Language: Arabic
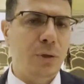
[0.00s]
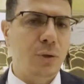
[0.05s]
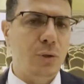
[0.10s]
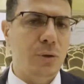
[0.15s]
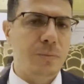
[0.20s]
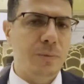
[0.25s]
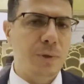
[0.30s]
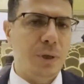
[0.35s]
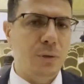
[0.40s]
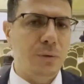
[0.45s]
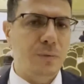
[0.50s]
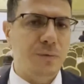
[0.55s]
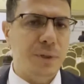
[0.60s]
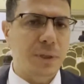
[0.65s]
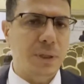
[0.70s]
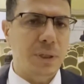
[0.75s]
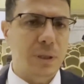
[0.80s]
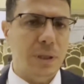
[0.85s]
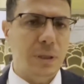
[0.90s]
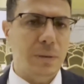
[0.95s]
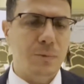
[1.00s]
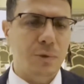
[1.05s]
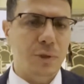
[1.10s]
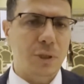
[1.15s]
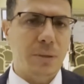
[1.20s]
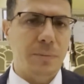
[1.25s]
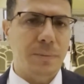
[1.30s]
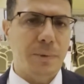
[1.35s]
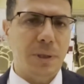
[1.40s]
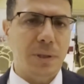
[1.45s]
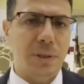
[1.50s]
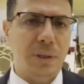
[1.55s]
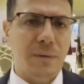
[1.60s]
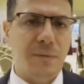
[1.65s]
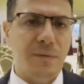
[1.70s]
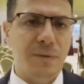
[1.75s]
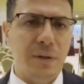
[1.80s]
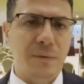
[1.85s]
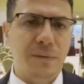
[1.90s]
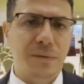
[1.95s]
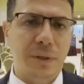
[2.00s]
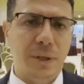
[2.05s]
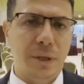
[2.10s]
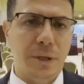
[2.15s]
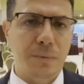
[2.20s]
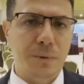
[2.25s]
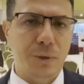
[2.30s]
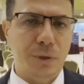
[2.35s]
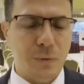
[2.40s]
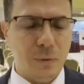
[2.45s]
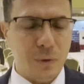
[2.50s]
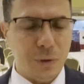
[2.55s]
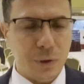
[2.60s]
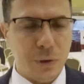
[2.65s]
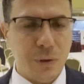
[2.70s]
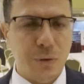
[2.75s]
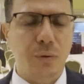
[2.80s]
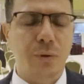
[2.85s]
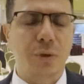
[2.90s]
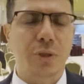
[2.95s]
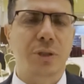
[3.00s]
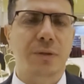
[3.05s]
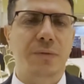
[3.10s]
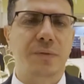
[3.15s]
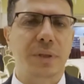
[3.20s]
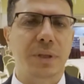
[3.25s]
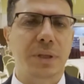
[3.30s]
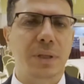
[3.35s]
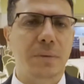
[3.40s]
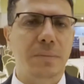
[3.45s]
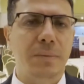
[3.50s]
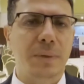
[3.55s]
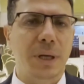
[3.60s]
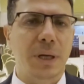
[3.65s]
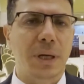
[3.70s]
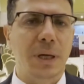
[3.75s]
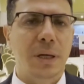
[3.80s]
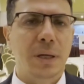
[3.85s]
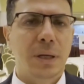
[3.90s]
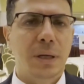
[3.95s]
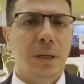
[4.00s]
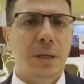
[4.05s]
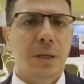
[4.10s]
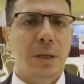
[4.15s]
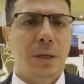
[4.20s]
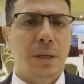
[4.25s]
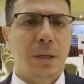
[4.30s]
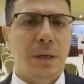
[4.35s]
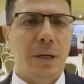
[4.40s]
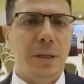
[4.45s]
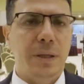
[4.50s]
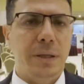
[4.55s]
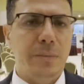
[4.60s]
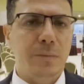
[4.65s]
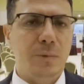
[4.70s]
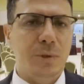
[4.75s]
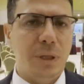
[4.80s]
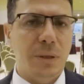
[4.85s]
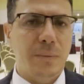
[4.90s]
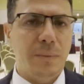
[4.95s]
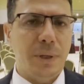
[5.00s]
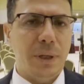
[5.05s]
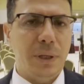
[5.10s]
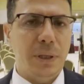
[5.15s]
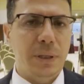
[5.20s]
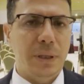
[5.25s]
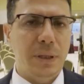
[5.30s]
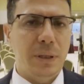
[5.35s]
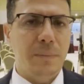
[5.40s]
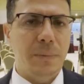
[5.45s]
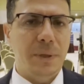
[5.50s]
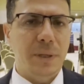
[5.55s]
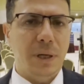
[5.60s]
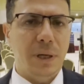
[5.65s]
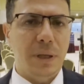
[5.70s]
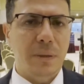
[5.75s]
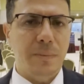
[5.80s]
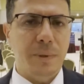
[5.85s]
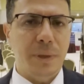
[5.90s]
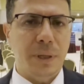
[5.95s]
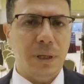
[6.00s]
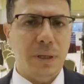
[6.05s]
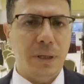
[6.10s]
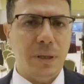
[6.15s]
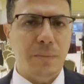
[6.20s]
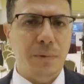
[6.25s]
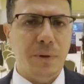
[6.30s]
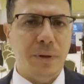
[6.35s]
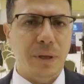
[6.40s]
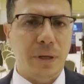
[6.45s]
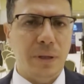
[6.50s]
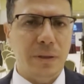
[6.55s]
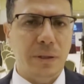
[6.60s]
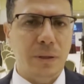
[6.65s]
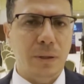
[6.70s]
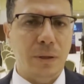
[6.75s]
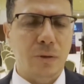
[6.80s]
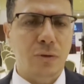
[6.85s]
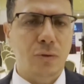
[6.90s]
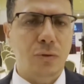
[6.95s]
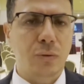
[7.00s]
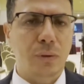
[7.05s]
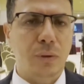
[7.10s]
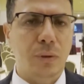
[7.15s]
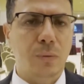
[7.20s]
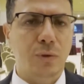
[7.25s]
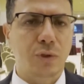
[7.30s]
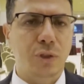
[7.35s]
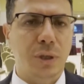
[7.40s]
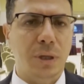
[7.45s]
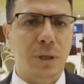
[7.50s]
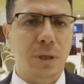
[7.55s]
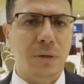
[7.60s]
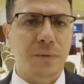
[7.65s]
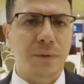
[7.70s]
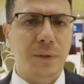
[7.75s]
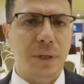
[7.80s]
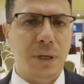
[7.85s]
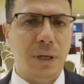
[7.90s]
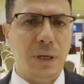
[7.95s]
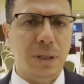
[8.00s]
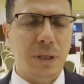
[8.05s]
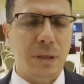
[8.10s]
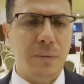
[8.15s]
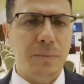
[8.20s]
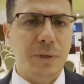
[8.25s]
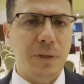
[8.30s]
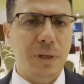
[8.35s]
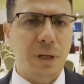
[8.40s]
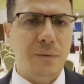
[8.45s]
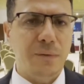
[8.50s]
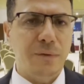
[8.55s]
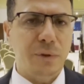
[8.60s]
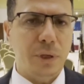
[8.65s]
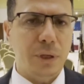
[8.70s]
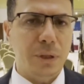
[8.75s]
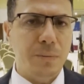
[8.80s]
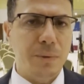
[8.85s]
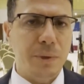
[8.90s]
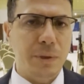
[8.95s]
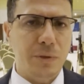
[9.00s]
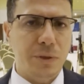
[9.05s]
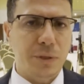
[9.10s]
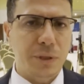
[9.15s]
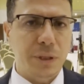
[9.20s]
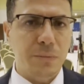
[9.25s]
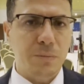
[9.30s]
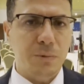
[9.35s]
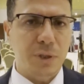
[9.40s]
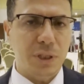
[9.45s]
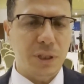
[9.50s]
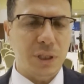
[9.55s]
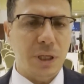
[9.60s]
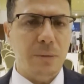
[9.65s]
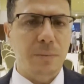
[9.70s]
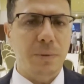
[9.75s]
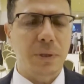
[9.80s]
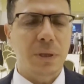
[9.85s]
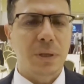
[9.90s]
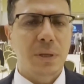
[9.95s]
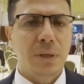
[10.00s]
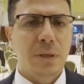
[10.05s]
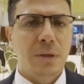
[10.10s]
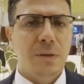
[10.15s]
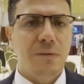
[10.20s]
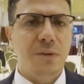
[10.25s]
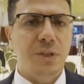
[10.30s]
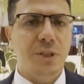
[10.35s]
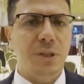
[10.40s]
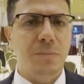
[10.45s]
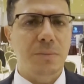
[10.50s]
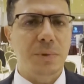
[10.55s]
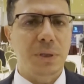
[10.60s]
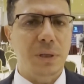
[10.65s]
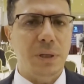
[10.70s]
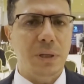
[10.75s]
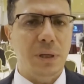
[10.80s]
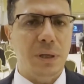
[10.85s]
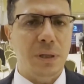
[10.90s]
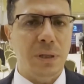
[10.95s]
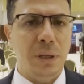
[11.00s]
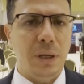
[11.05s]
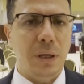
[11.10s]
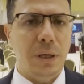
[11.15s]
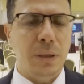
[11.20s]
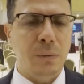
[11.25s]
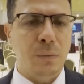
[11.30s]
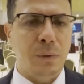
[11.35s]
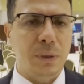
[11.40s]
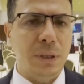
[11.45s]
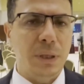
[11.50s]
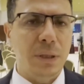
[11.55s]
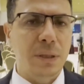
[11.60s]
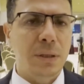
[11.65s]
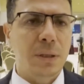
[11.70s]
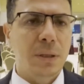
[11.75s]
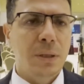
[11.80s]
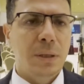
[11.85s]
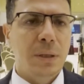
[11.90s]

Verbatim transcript: اليوم نحن في ختام مسابقة أفضل فكرة مشروع تكنولوجي في ليبيا هذه المسابقة اللي بدأت من أكثر من ثلاثة أشهر وشارك فيها أكثر من 1360 متسابق في جميع أنحاء الوطن